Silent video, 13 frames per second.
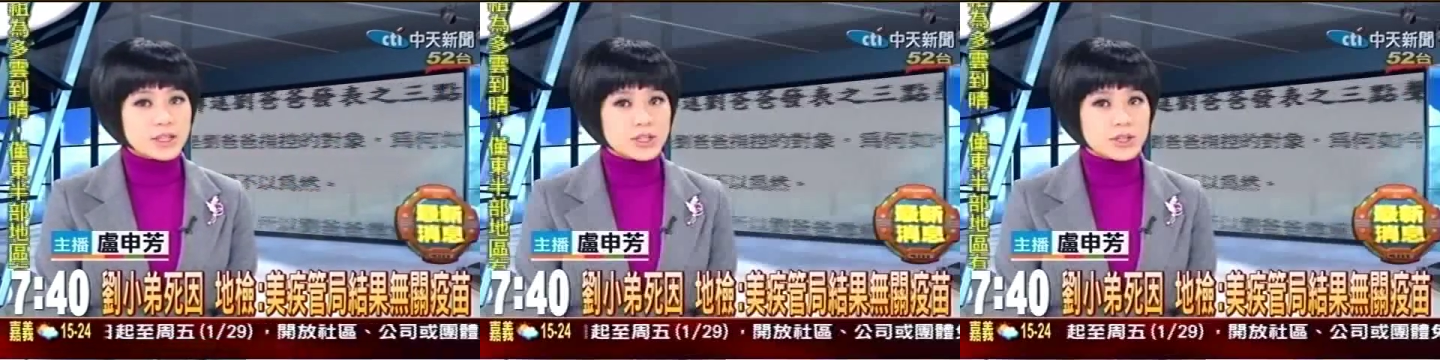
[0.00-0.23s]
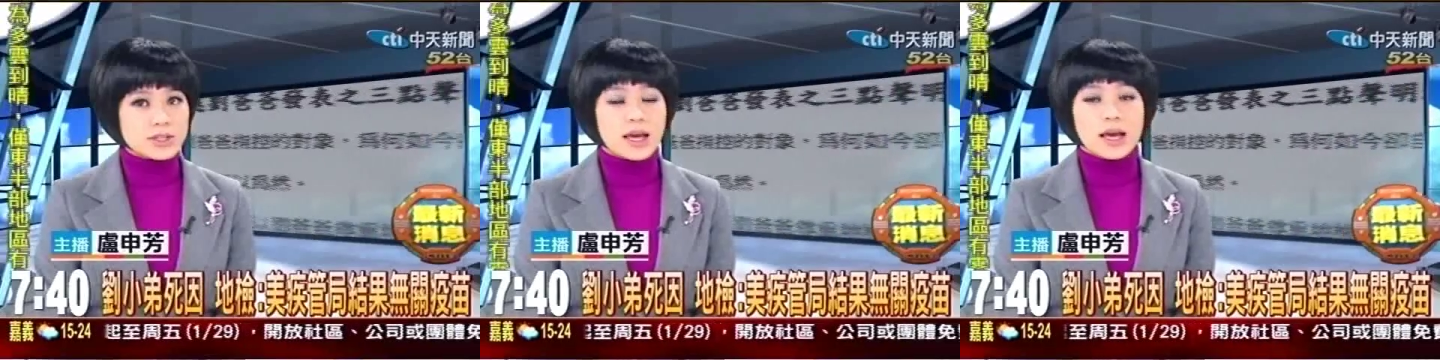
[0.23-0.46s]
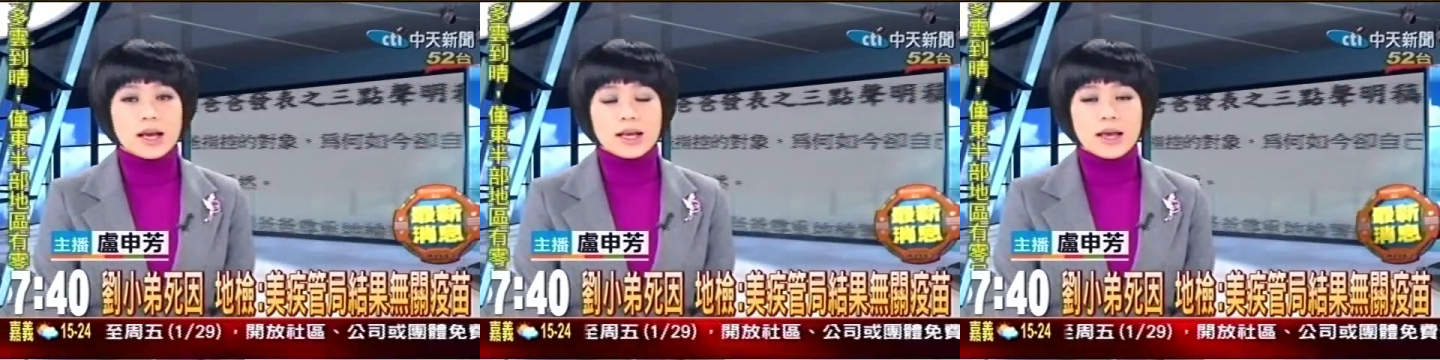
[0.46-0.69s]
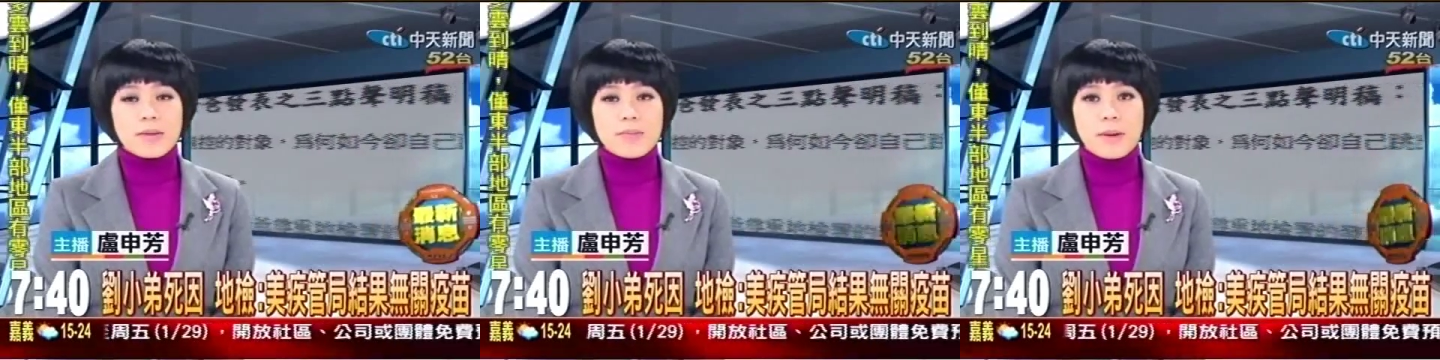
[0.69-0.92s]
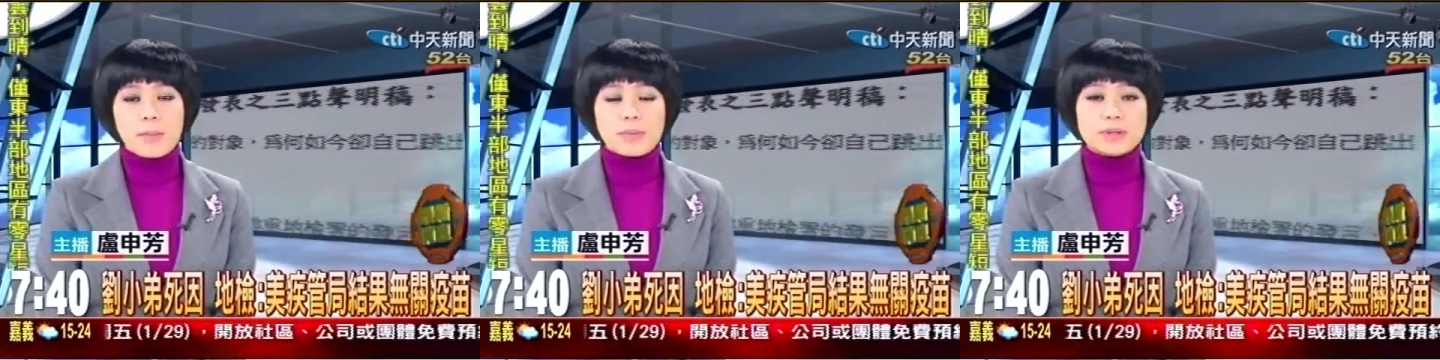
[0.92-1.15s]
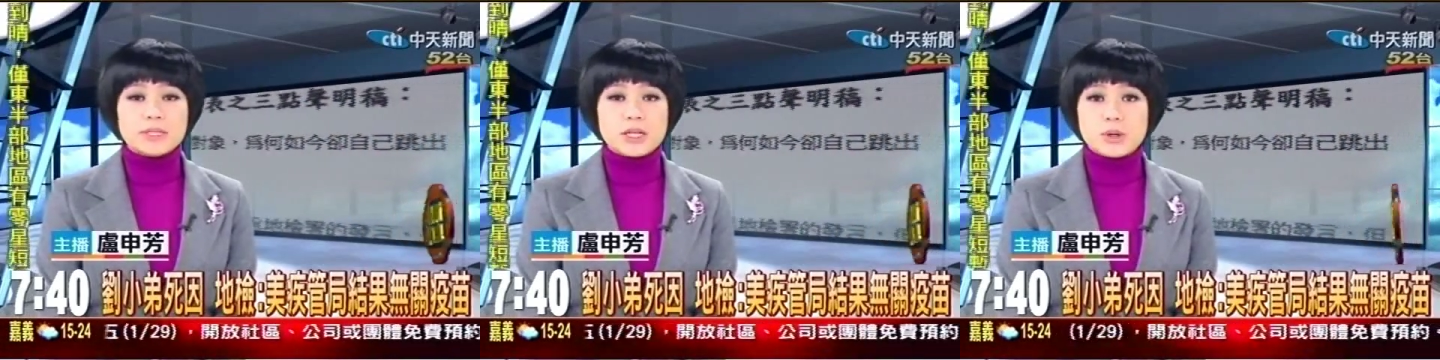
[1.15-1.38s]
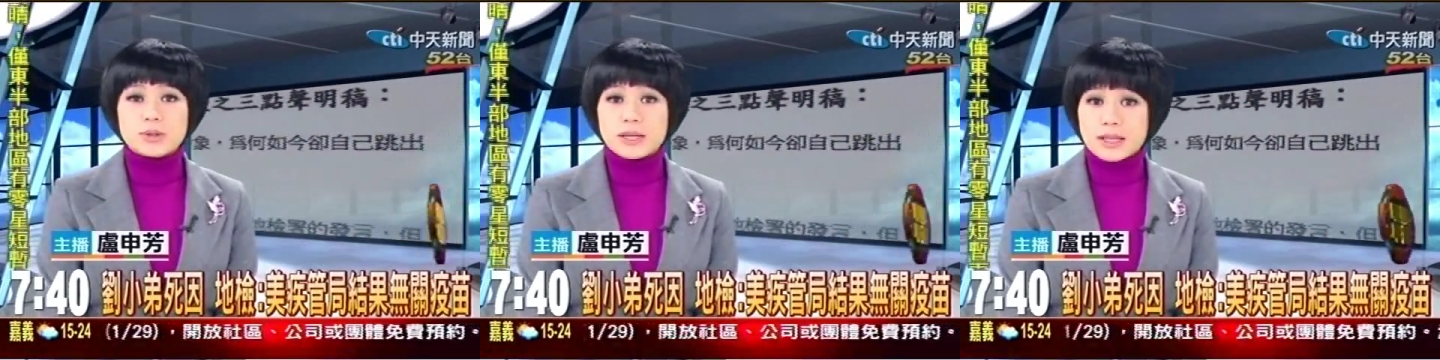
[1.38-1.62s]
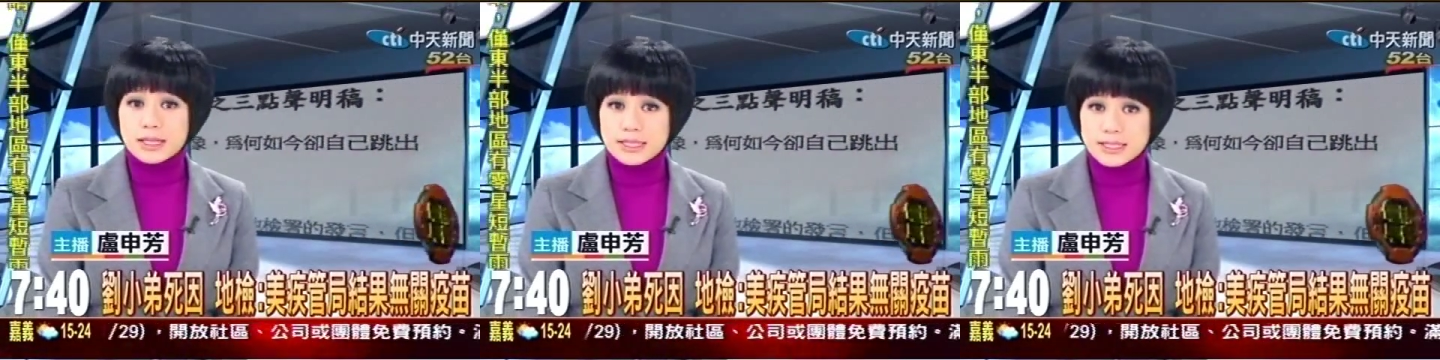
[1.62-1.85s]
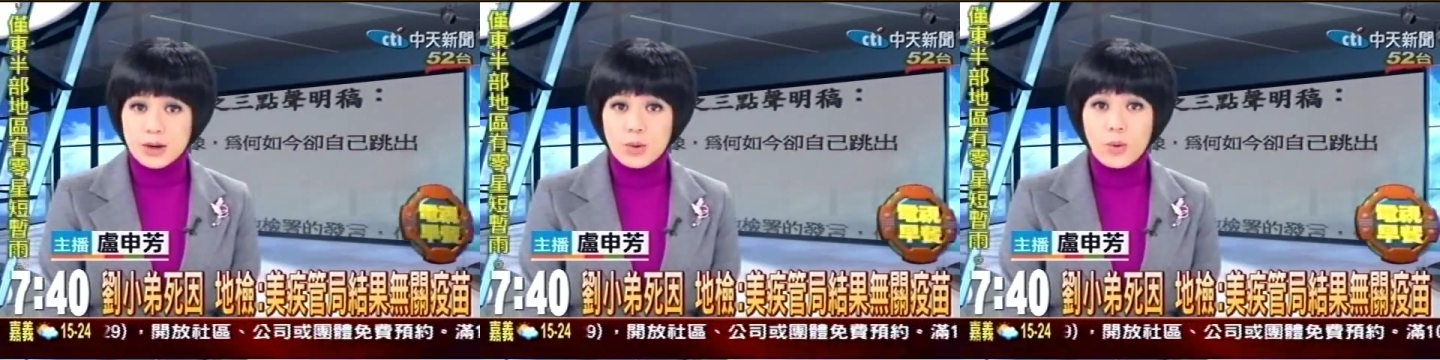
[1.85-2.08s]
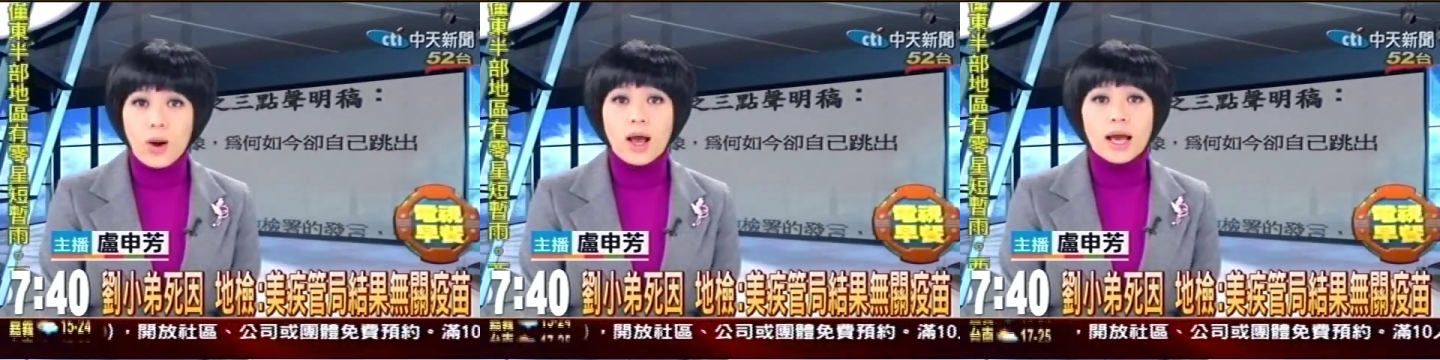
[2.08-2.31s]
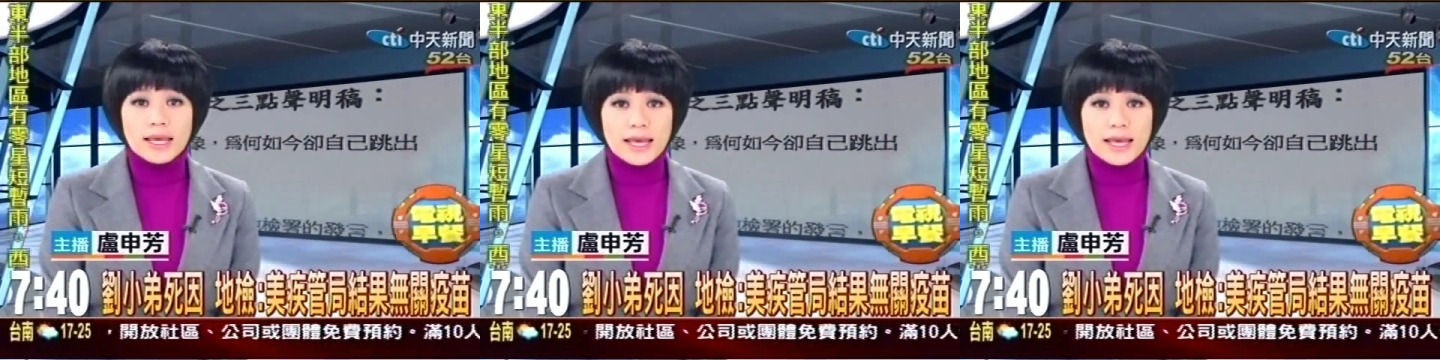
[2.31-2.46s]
一时间根本不接受这样的结果，